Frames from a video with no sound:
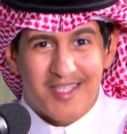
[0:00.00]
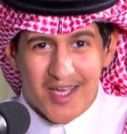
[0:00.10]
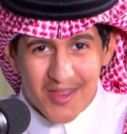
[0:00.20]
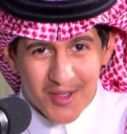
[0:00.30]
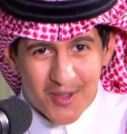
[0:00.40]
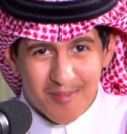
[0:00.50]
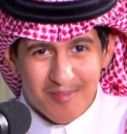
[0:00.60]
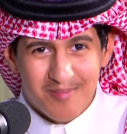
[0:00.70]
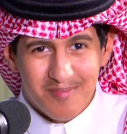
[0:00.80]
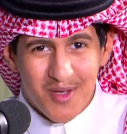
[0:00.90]
اذنكم
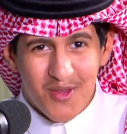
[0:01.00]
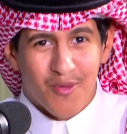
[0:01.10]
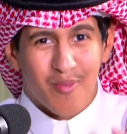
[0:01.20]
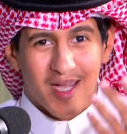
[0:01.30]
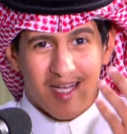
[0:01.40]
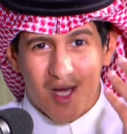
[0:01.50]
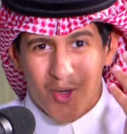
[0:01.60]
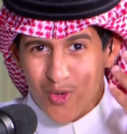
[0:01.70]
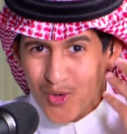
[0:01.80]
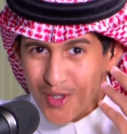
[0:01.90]
ثم الى
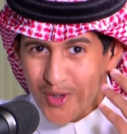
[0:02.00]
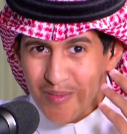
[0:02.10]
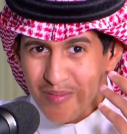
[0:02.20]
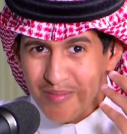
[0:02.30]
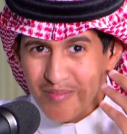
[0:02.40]
عقولكم